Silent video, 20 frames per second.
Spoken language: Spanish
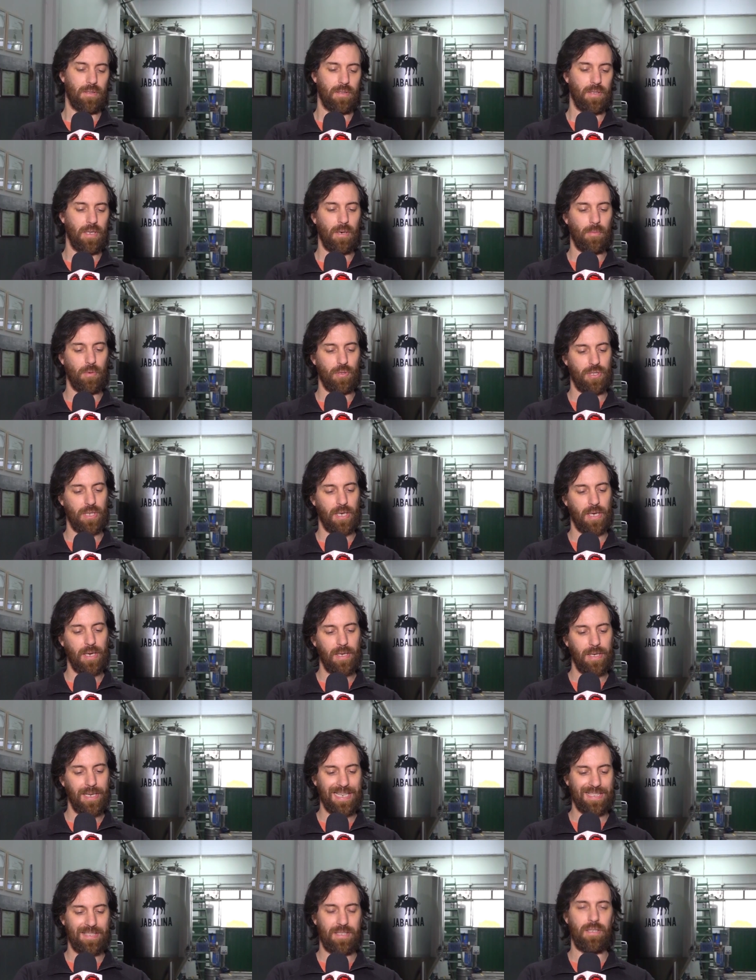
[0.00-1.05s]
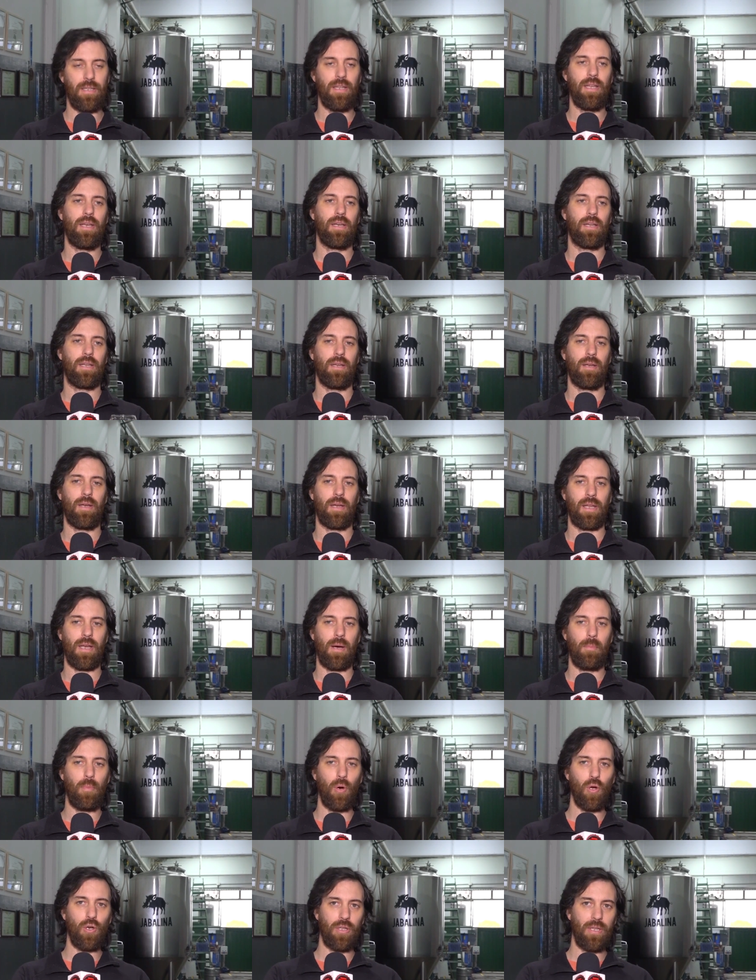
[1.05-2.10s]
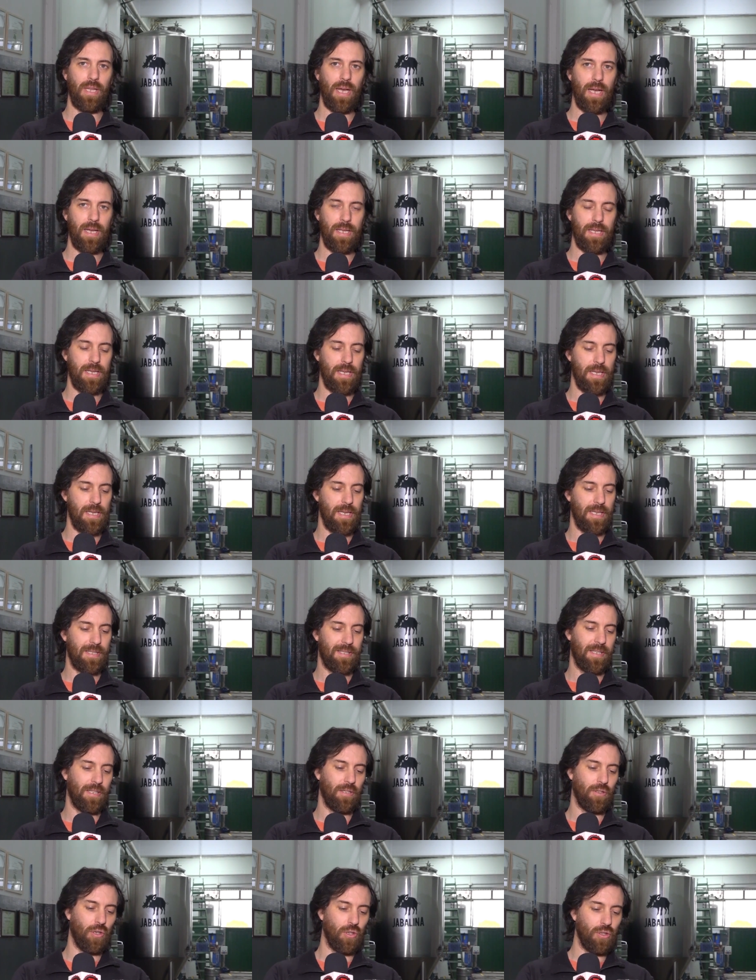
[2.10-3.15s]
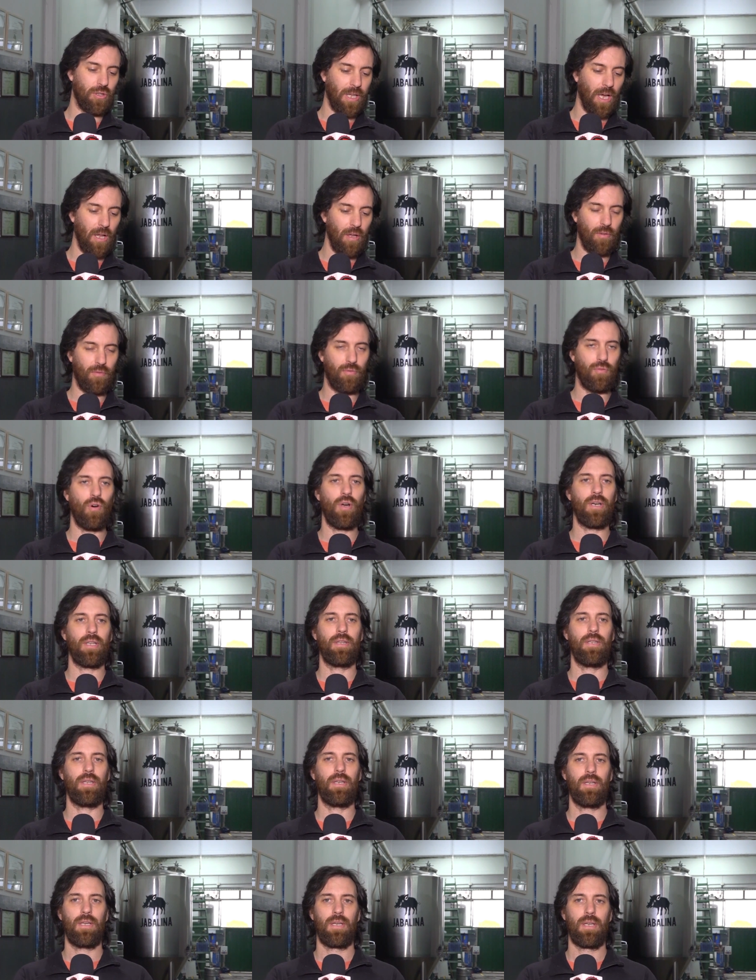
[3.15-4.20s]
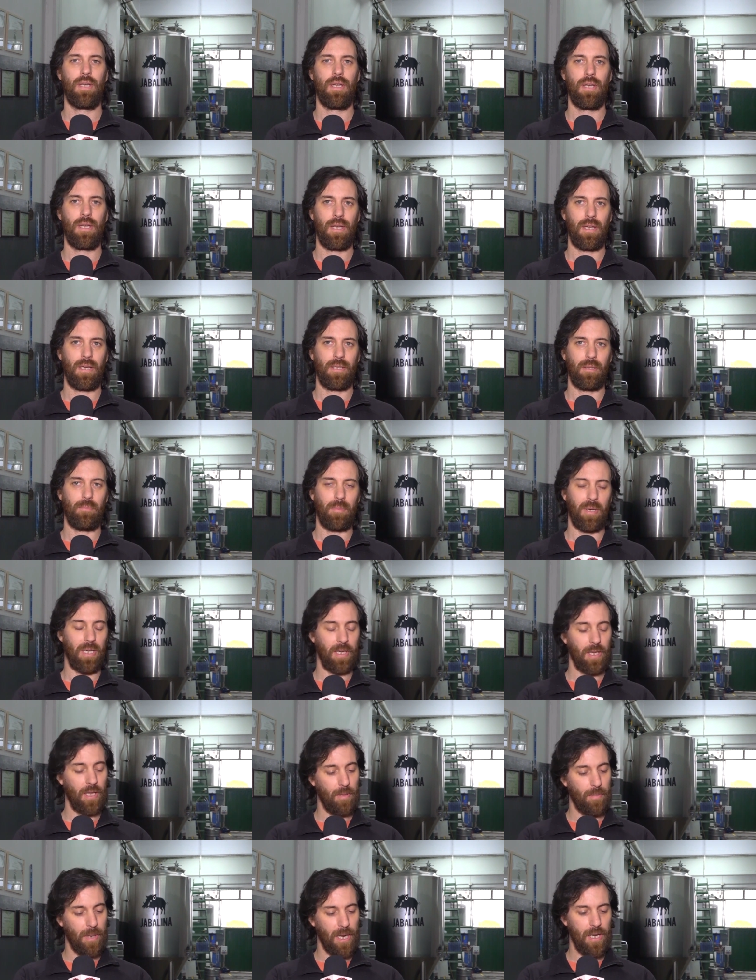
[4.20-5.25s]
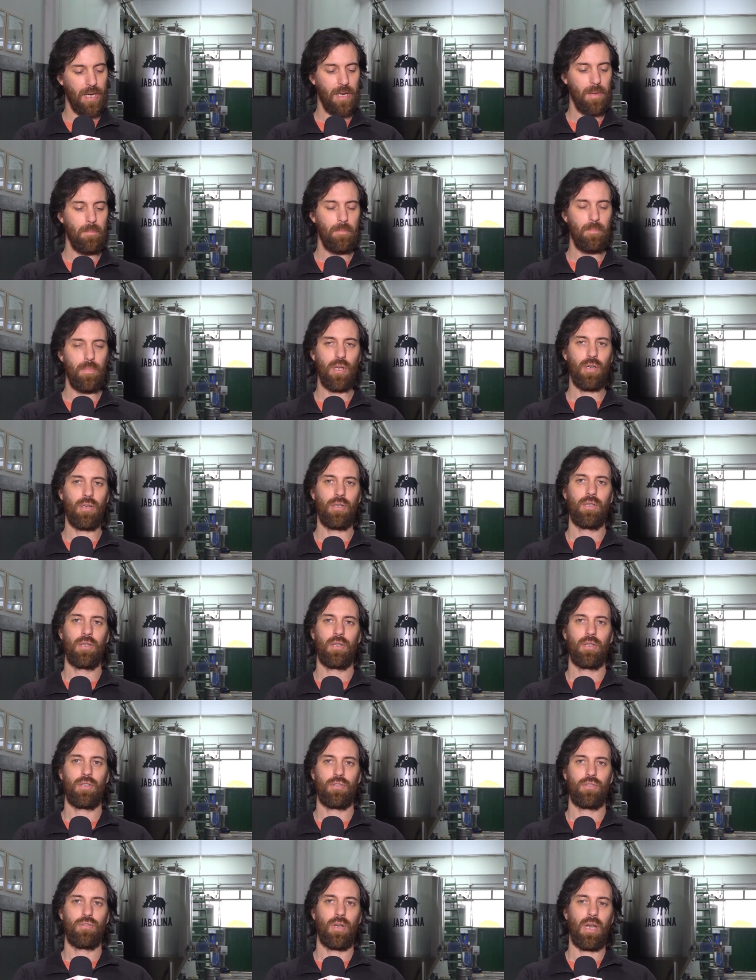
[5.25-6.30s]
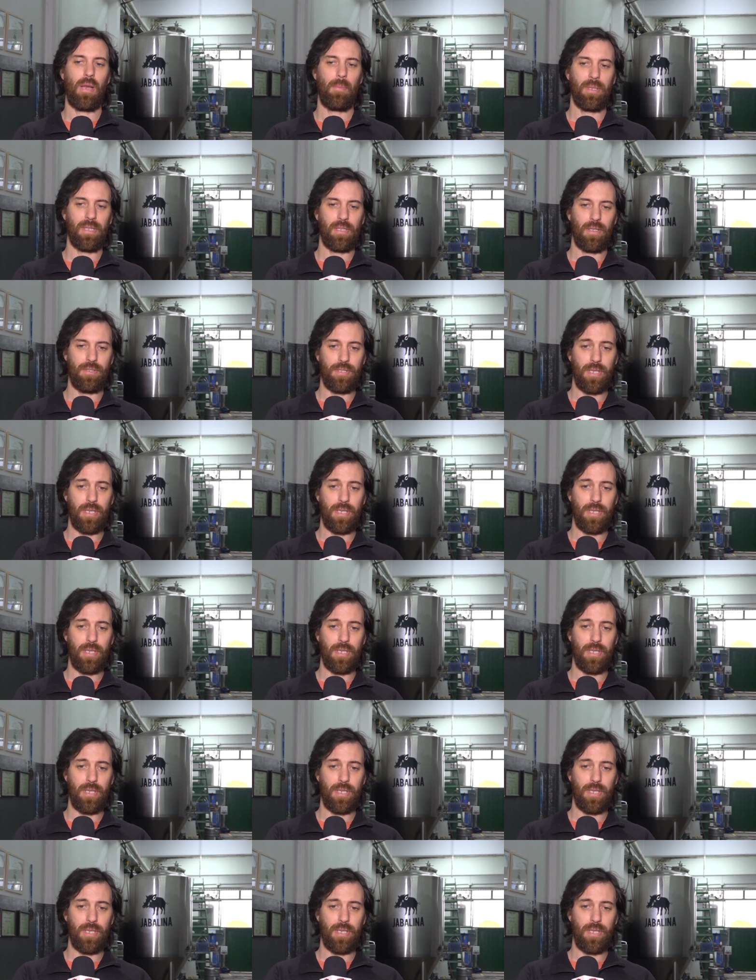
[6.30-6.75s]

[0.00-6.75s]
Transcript: digamos, sacarle la acidez que, aporta y ese tostado fuerte para que quede más limpio solamente el